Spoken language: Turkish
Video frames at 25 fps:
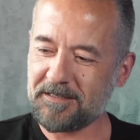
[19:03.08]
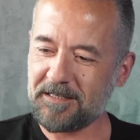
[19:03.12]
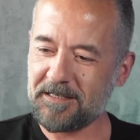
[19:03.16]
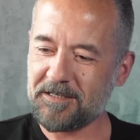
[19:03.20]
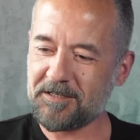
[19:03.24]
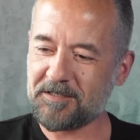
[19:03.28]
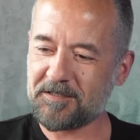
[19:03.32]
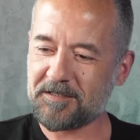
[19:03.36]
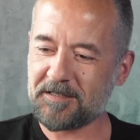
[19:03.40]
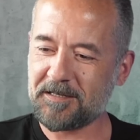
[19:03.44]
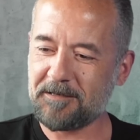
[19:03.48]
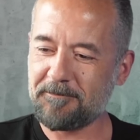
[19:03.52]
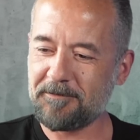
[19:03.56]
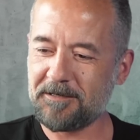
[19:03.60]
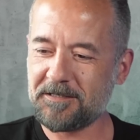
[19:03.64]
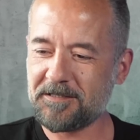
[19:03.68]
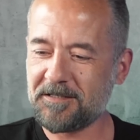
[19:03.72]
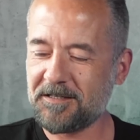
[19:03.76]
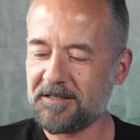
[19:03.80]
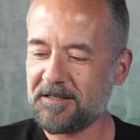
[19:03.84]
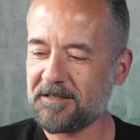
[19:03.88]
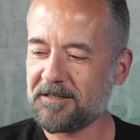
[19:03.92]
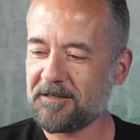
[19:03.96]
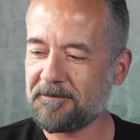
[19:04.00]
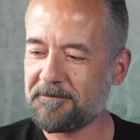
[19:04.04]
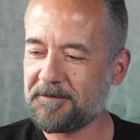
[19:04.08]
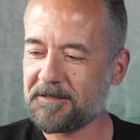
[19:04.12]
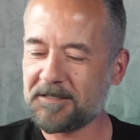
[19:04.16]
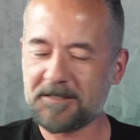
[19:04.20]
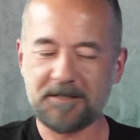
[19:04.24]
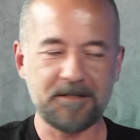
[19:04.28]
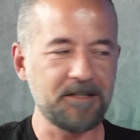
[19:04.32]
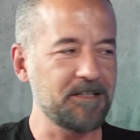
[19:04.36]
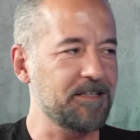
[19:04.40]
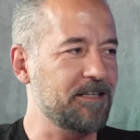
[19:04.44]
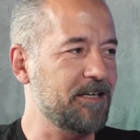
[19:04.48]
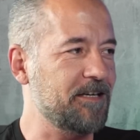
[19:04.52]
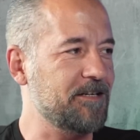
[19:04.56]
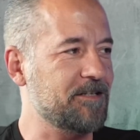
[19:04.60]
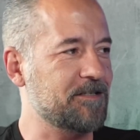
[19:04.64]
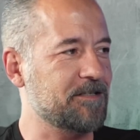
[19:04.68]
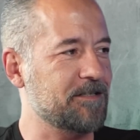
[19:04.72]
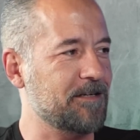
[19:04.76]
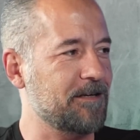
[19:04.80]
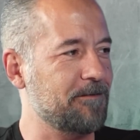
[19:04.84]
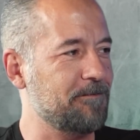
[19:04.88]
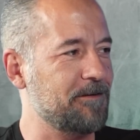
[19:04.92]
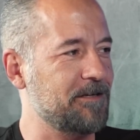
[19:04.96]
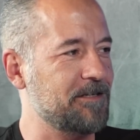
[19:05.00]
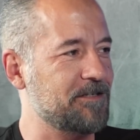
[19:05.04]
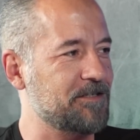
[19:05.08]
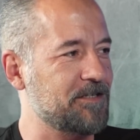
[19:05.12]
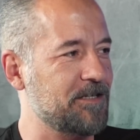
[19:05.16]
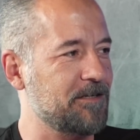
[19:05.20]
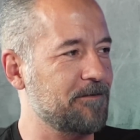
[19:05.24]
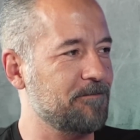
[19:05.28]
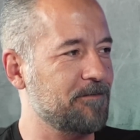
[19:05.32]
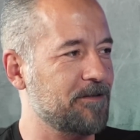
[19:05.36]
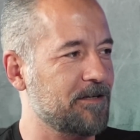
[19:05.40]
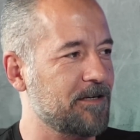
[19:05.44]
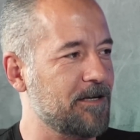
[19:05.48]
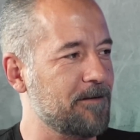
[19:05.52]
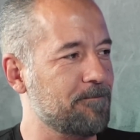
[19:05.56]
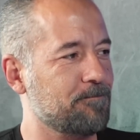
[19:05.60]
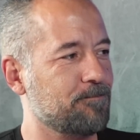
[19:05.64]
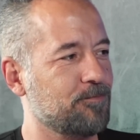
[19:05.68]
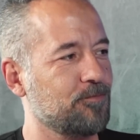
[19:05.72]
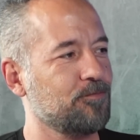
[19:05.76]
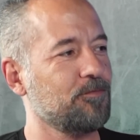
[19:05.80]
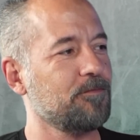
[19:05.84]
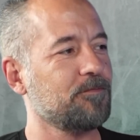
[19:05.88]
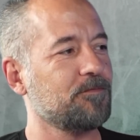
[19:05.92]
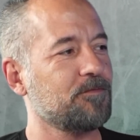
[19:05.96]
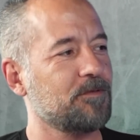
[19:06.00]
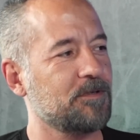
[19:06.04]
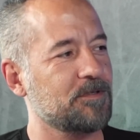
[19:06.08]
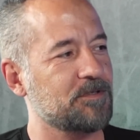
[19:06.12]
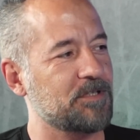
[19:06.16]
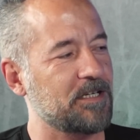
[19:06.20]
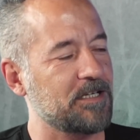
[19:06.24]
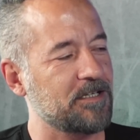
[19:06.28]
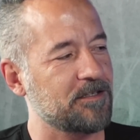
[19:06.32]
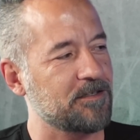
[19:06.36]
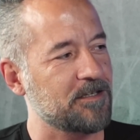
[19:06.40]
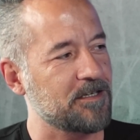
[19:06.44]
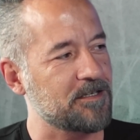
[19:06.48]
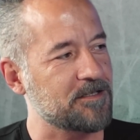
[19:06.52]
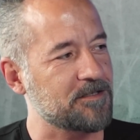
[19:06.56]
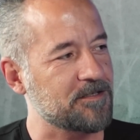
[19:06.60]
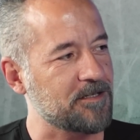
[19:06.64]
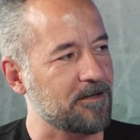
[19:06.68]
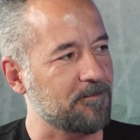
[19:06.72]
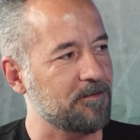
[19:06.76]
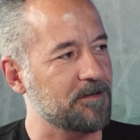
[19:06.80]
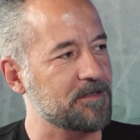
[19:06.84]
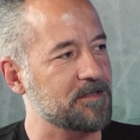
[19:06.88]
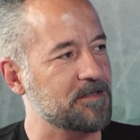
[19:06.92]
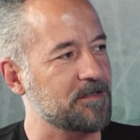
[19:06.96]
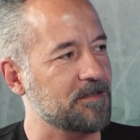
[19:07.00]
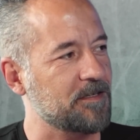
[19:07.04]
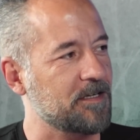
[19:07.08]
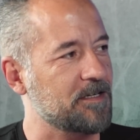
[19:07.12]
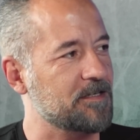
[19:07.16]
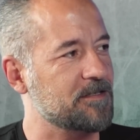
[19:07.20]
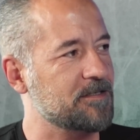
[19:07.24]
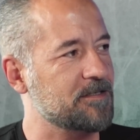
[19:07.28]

değiştirebileceğini ya da fikrini değiştirebileceğimi hep bunun şeyindeyiz. Yok saymak